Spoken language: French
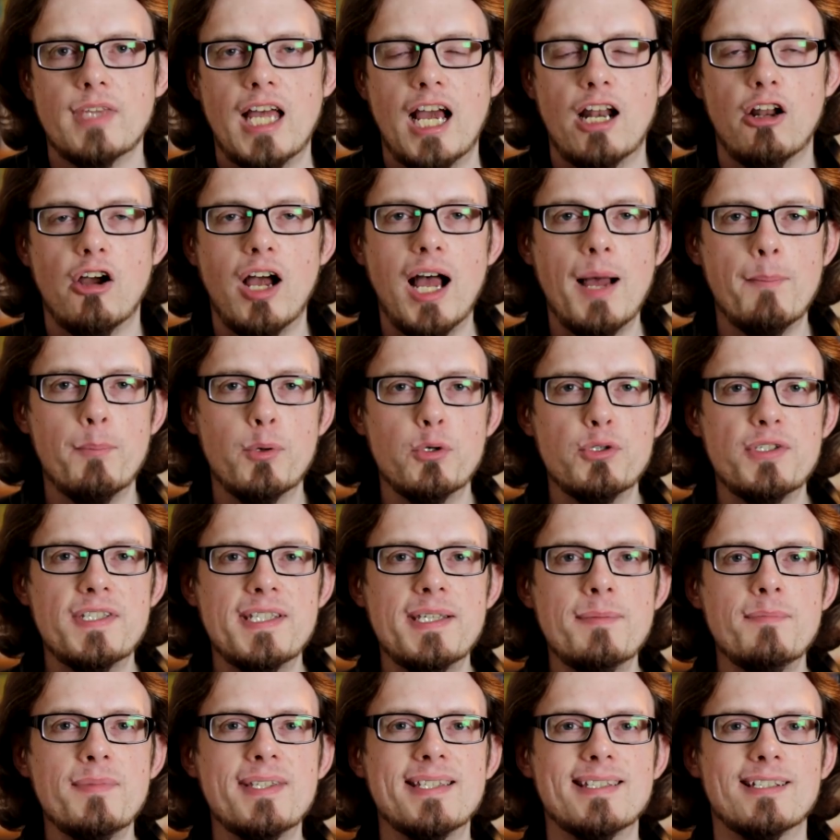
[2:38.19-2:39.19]
Alors Apo
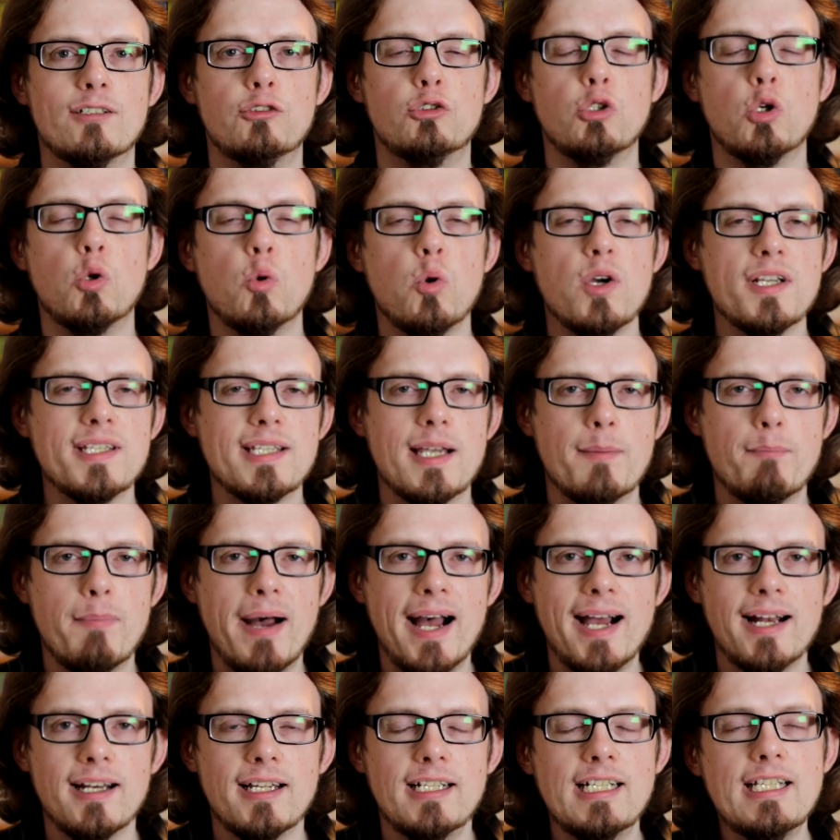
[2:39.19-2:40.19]
Sims, de quoi ça
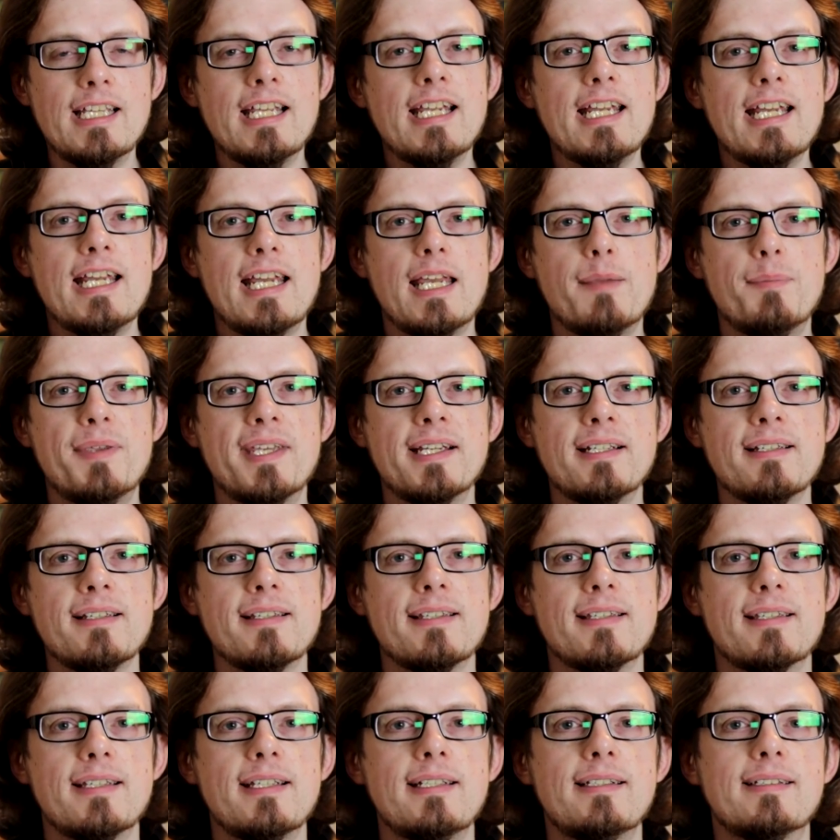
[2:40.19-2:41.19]
parle Eh bien
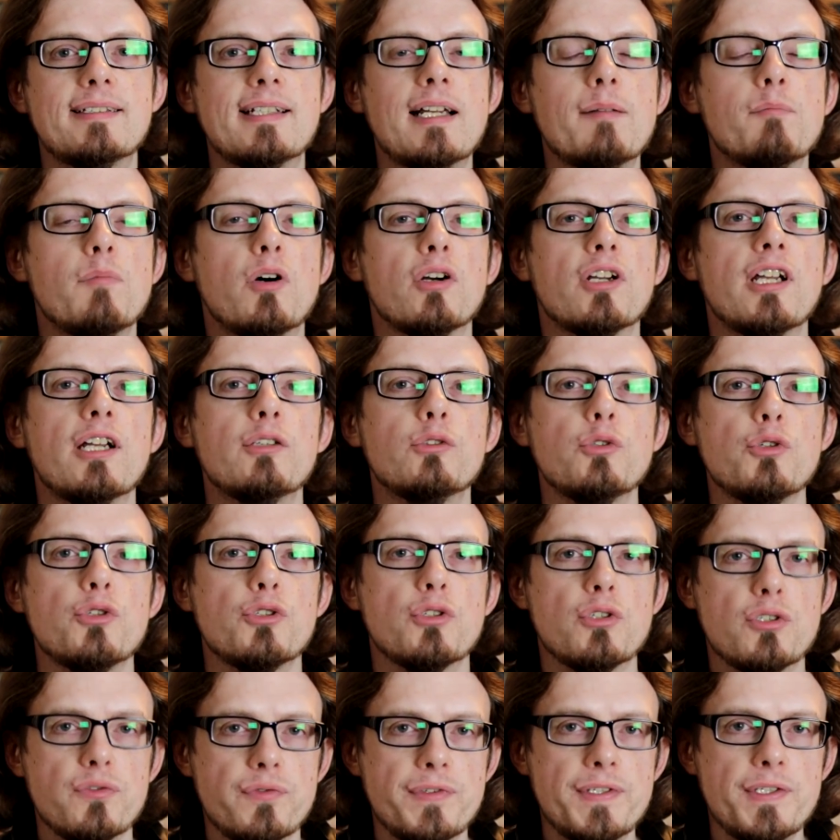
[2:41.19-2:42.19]
c'est un manga de
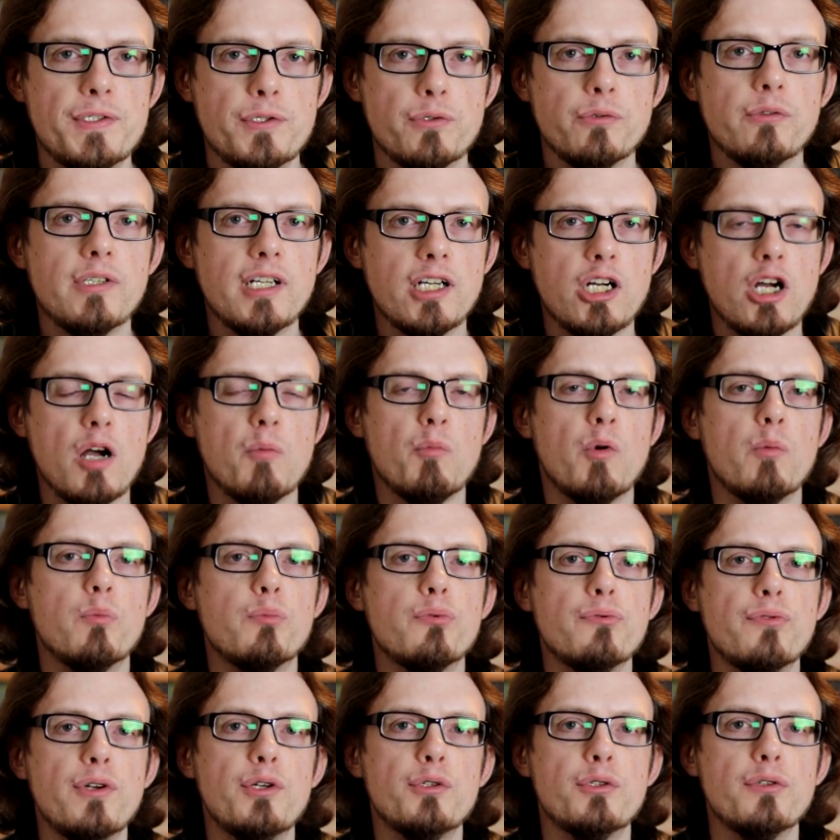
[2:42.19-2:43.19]
science-fiction, hein, comme on
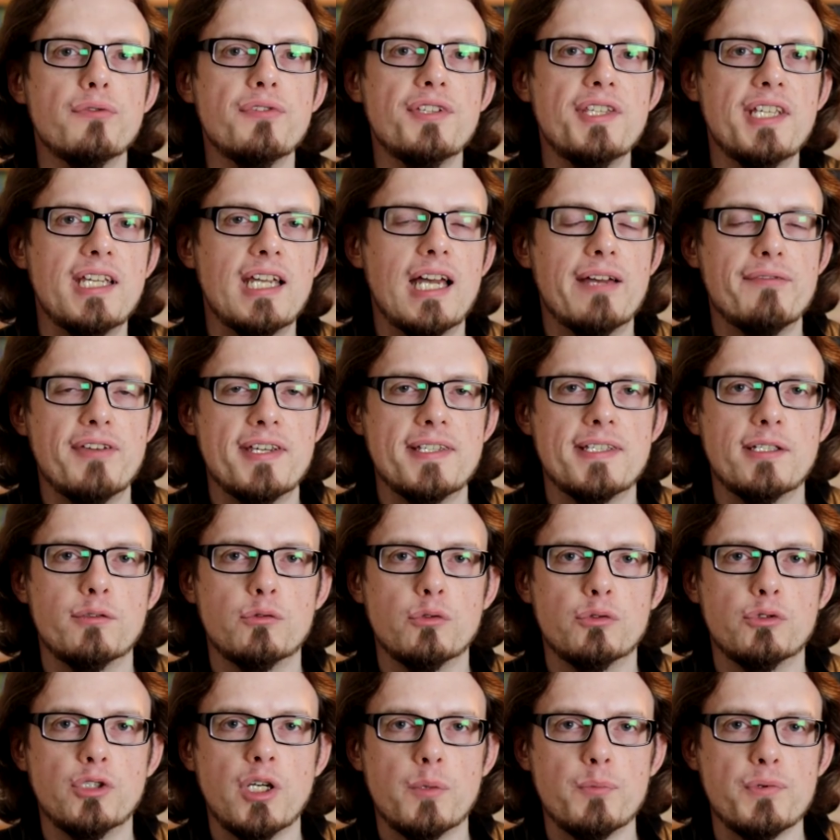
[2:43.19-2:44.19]
pouvait le deviner avec
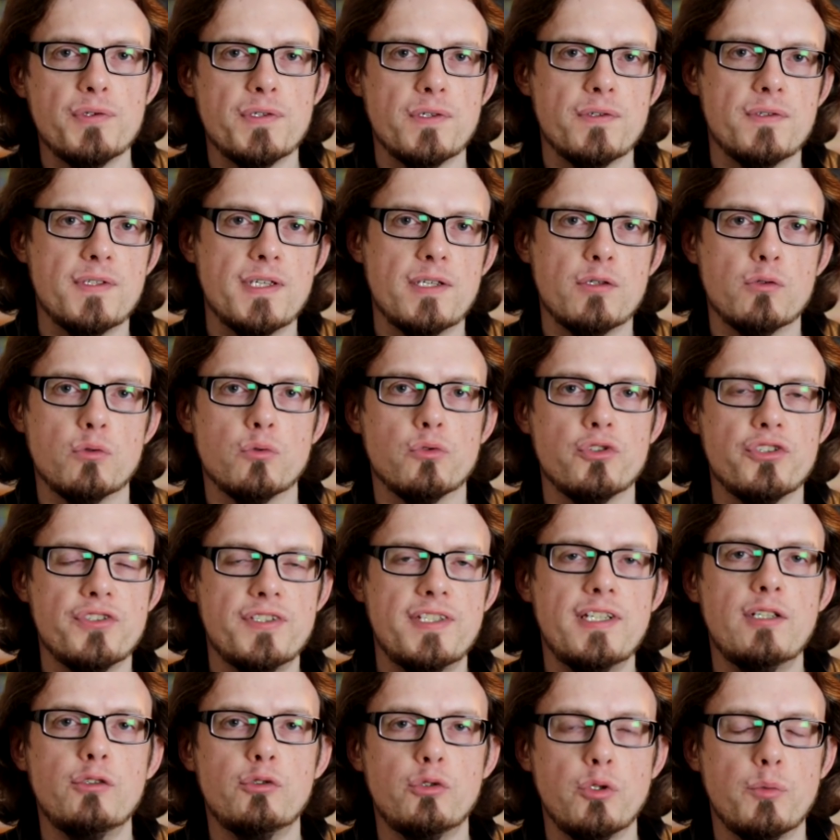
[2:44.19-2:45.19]
cet auteur puisque c'est son
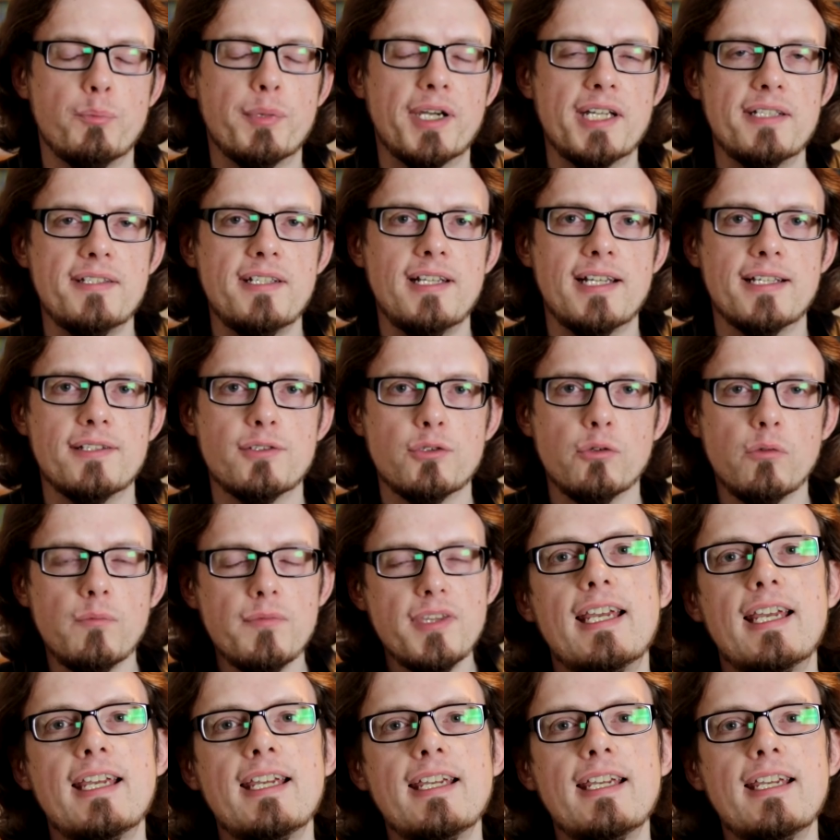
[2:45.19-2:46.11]
style de prédilection.